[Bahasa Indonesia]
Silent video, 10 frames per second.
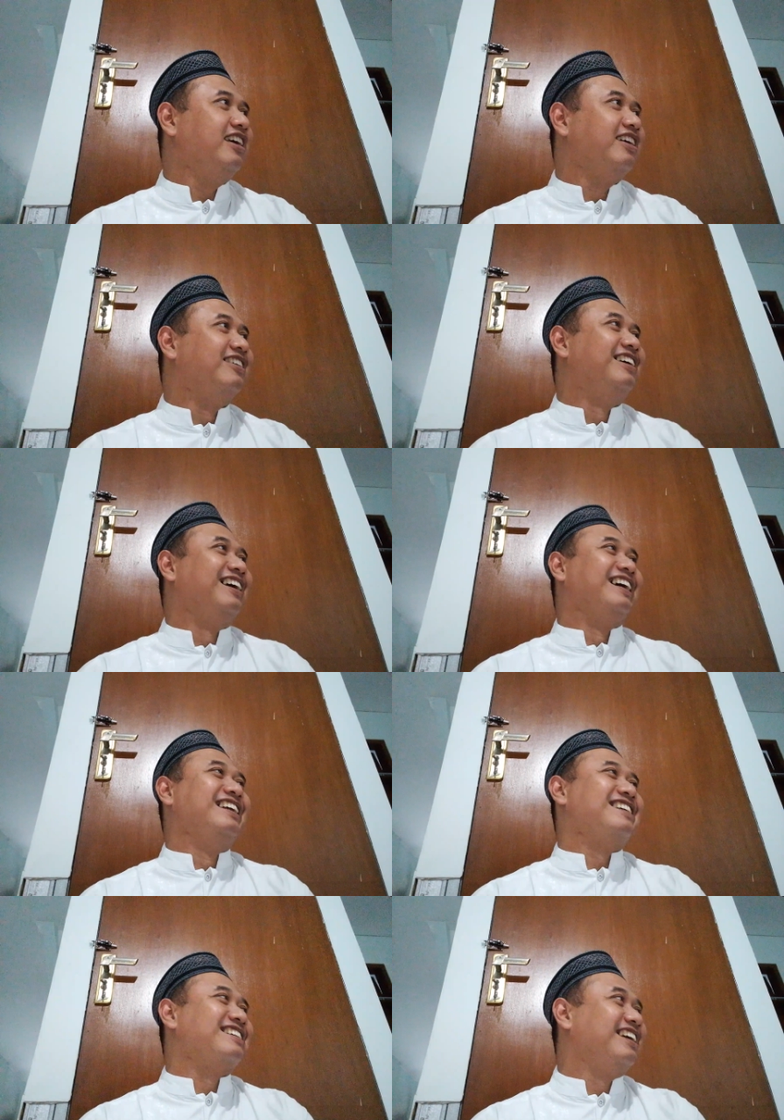Wah, ini
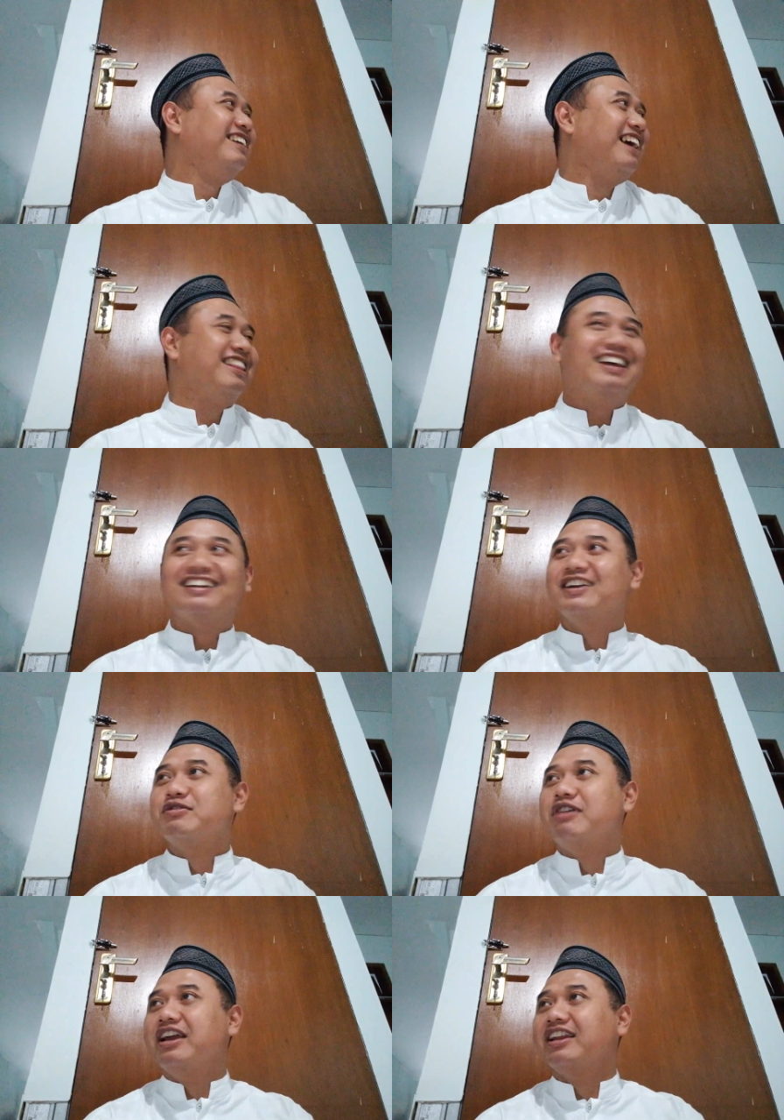sarjana IAT ada dua
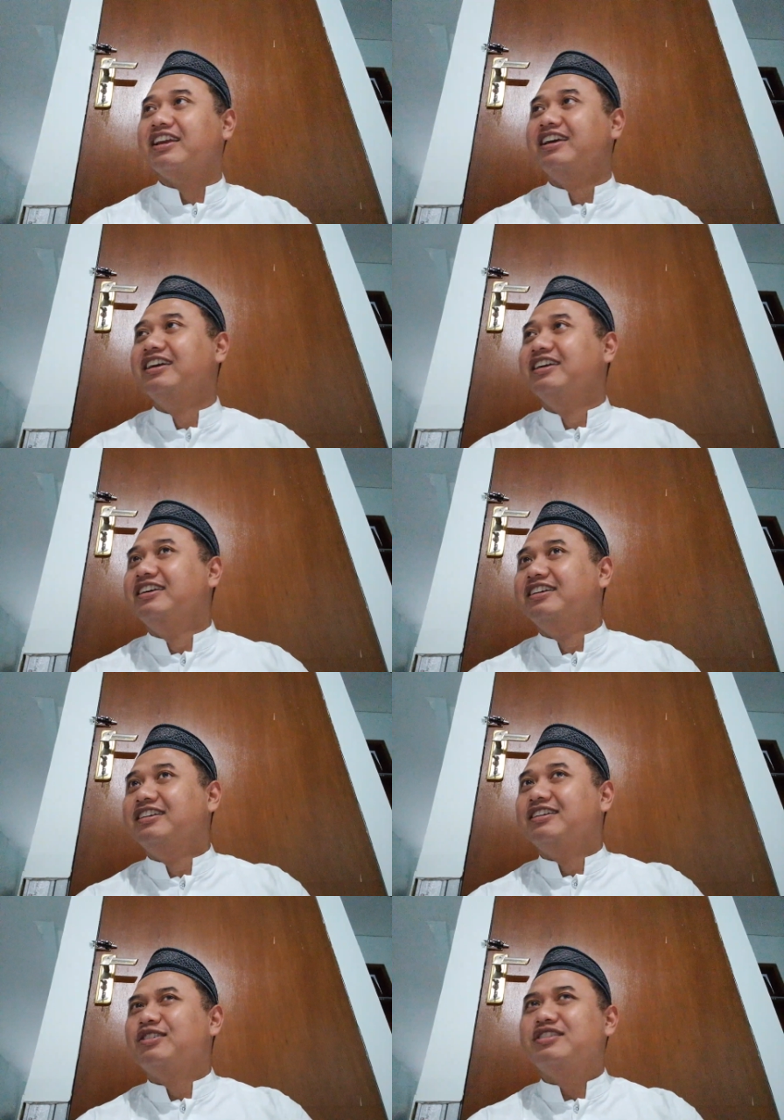ini.
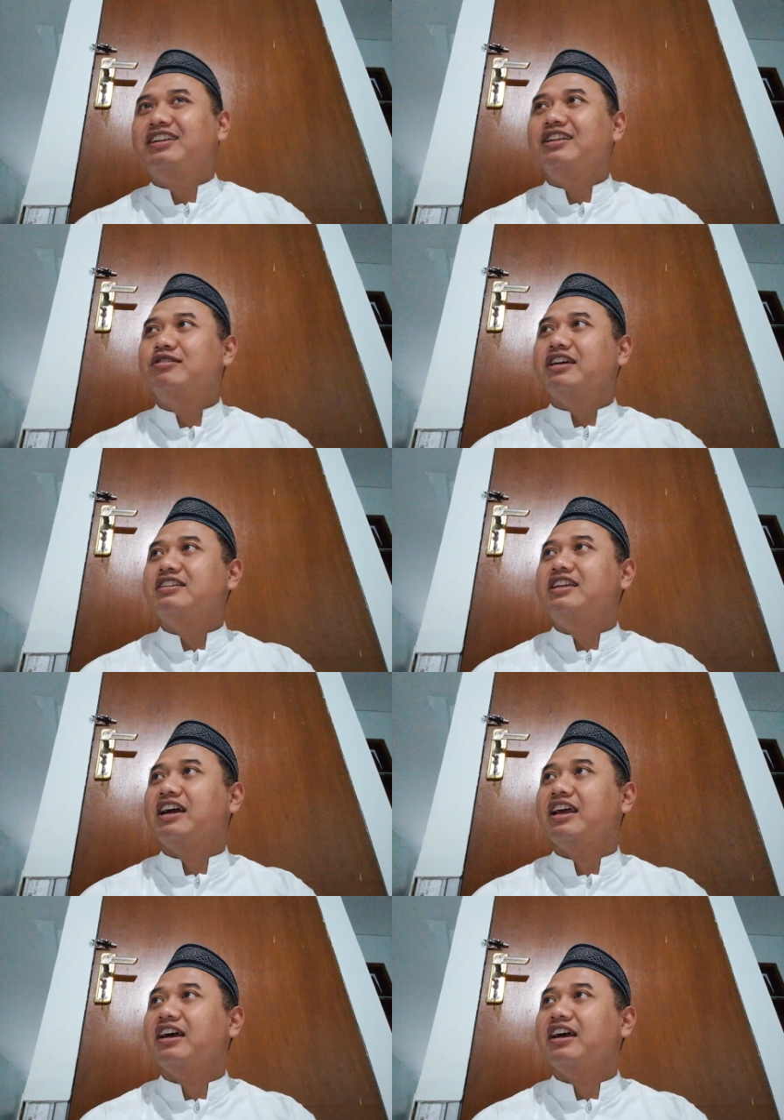Kesedihan sudah sidang ya?